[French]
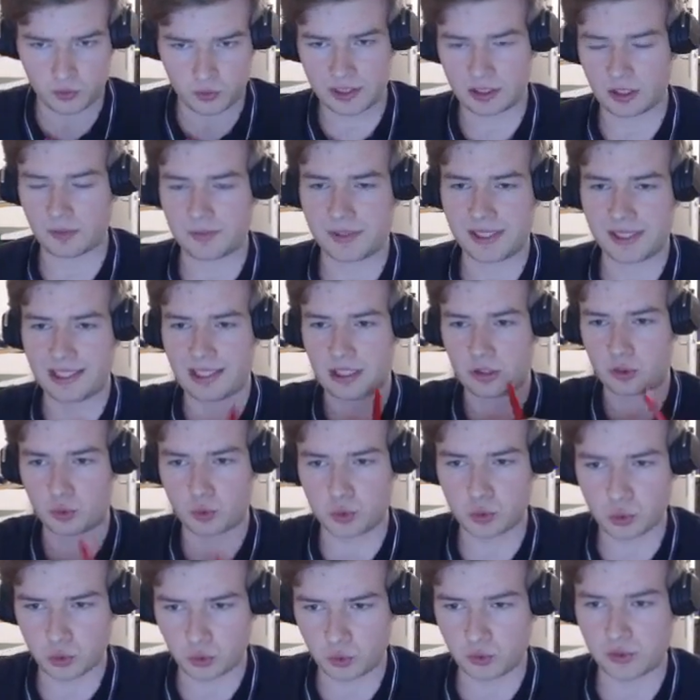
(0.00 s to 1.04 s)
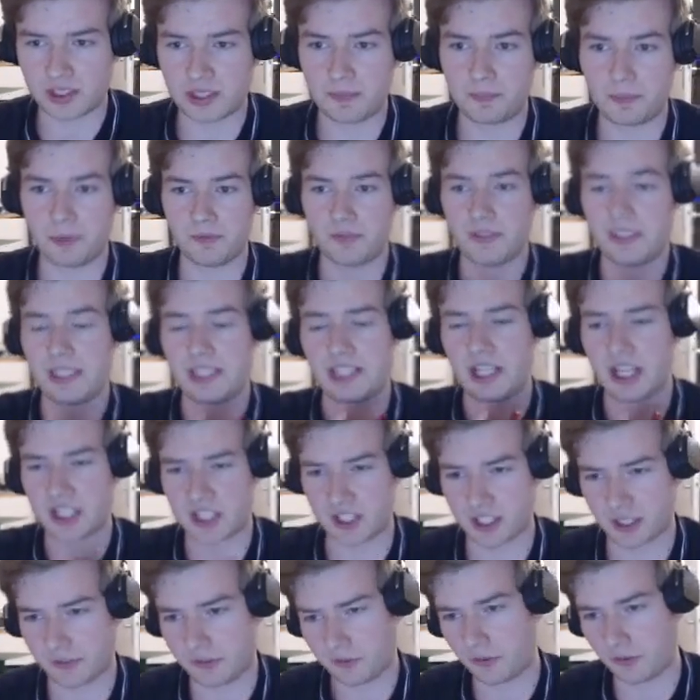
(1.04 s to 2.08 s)
comme ça il a toujours tous ses PV, et à chaque
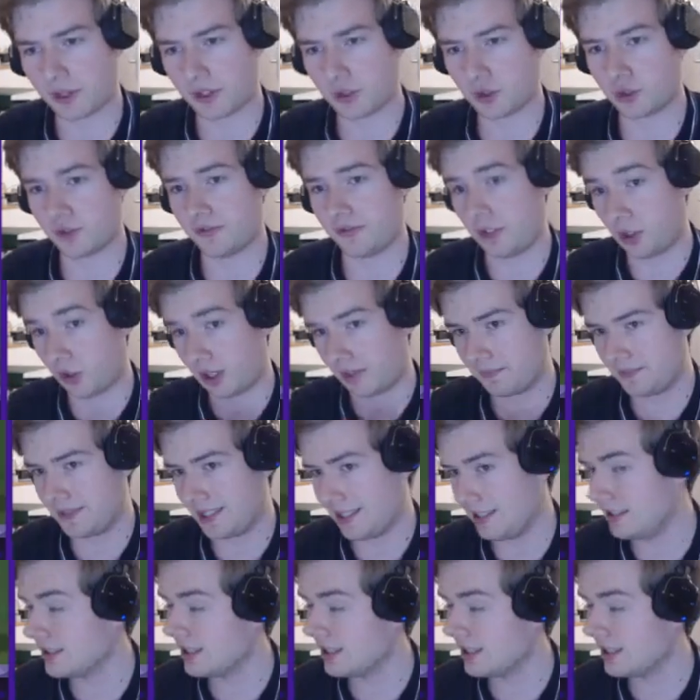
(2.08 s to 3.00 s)
fois que je vais le ramener,